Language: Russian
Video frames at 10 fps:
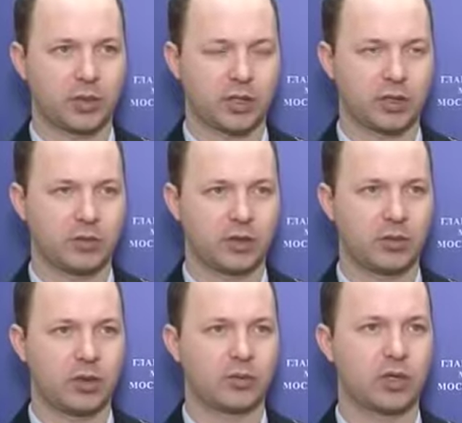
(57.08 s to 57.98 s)

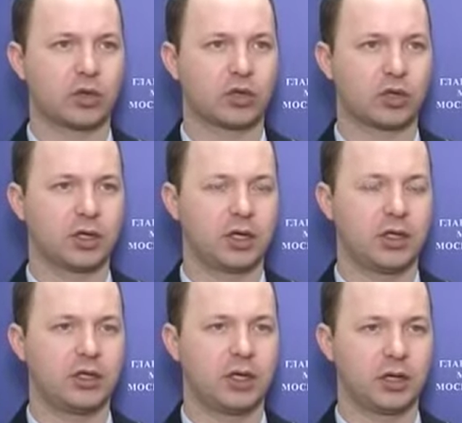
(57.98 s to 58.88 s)
Оперативниками обнаружены и
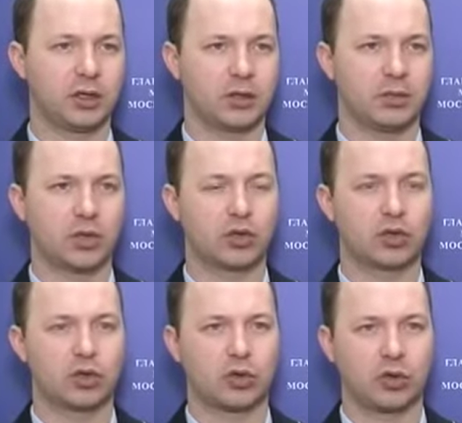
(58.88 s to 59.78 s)
изъяты
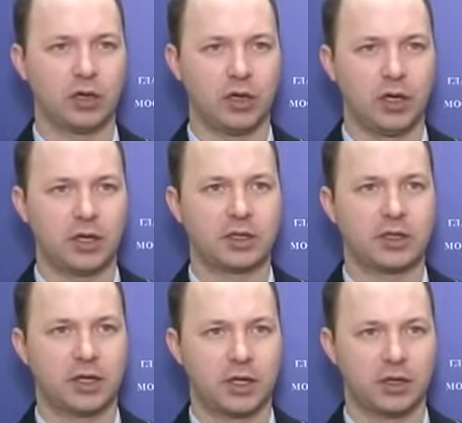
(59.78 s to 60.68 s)
прекурсоры,
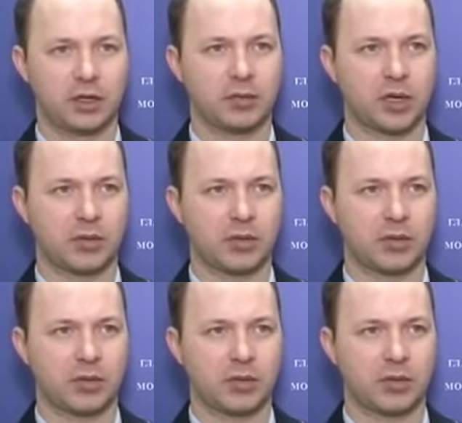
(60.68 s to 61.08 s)
стеклянные